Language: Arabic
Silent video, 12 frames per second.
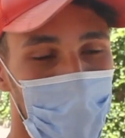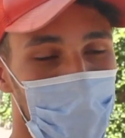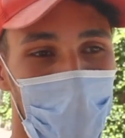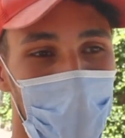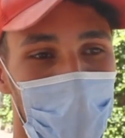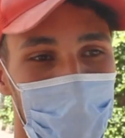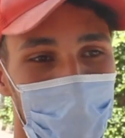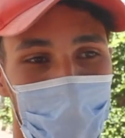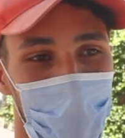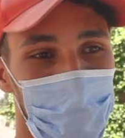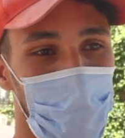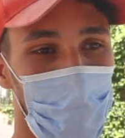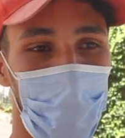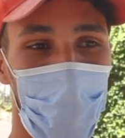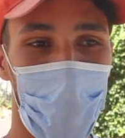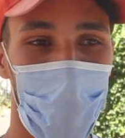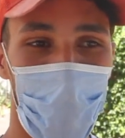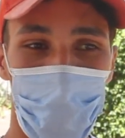شي حاجه اكثر من
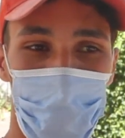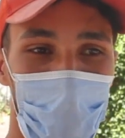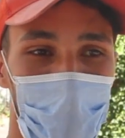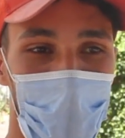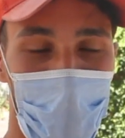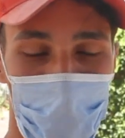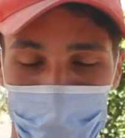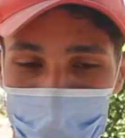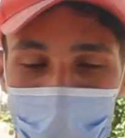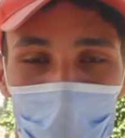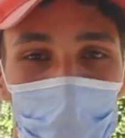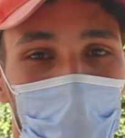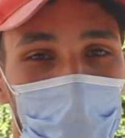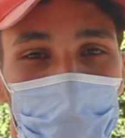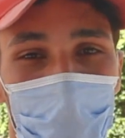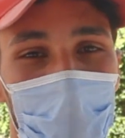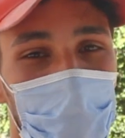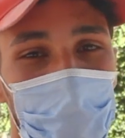هكاك ربي العالم بينا راه واقف
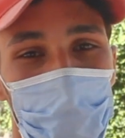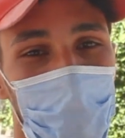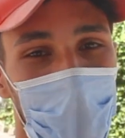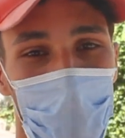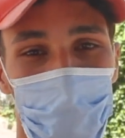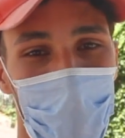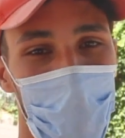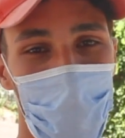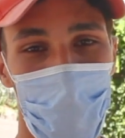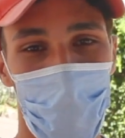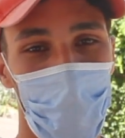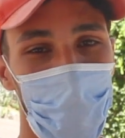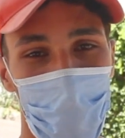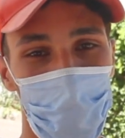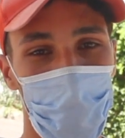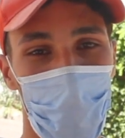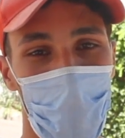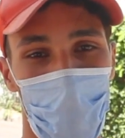معاك ودماغي ما كاينش انا
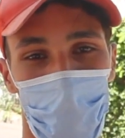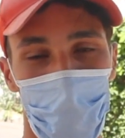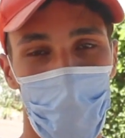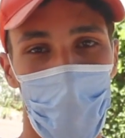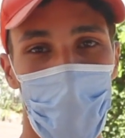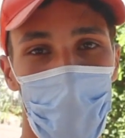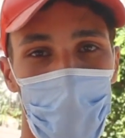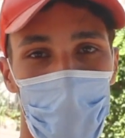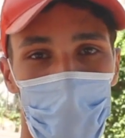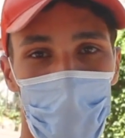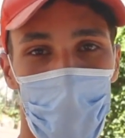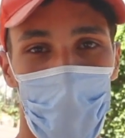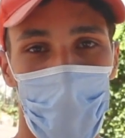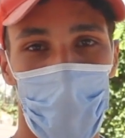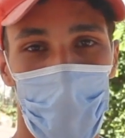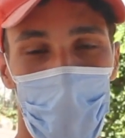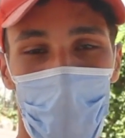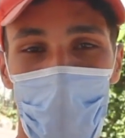اقسم بالله
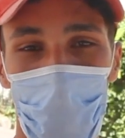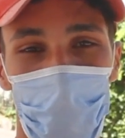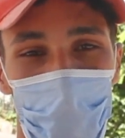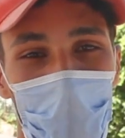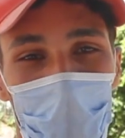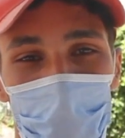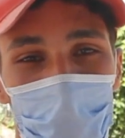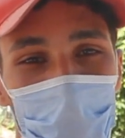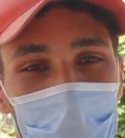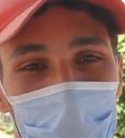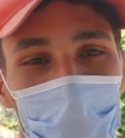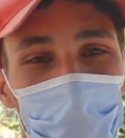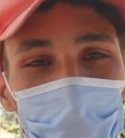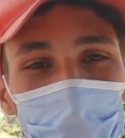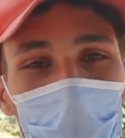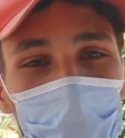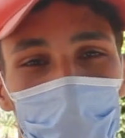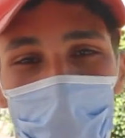الله ياخذ الحق في اللي كان كنحيروا
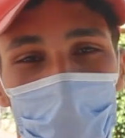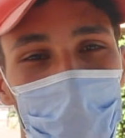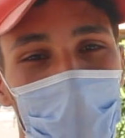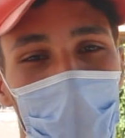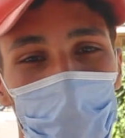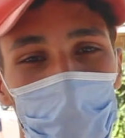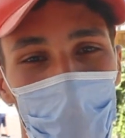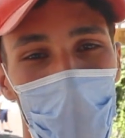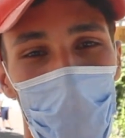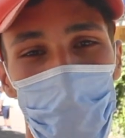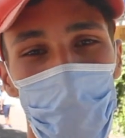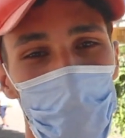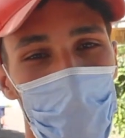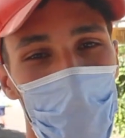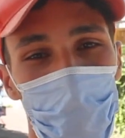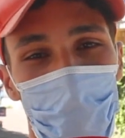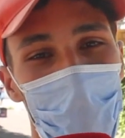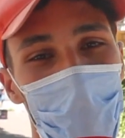سباب حنا كنطالبوا من الحموشي
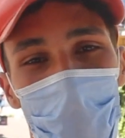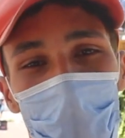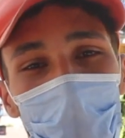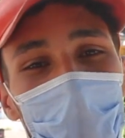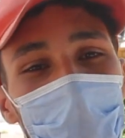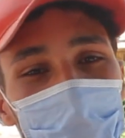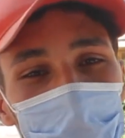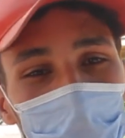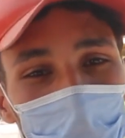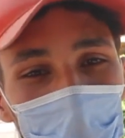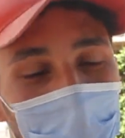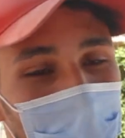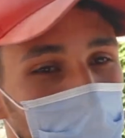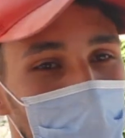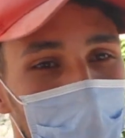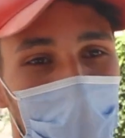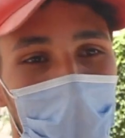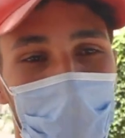وسيدنا الله ينصرو
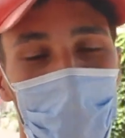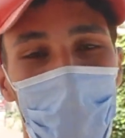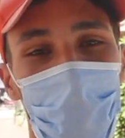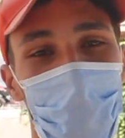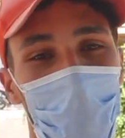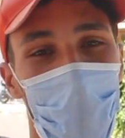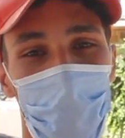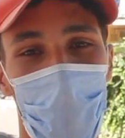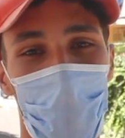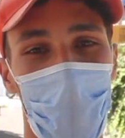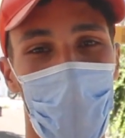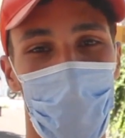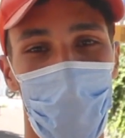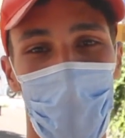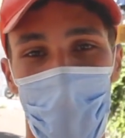بغينا الحق ديال الدري ما يضيعش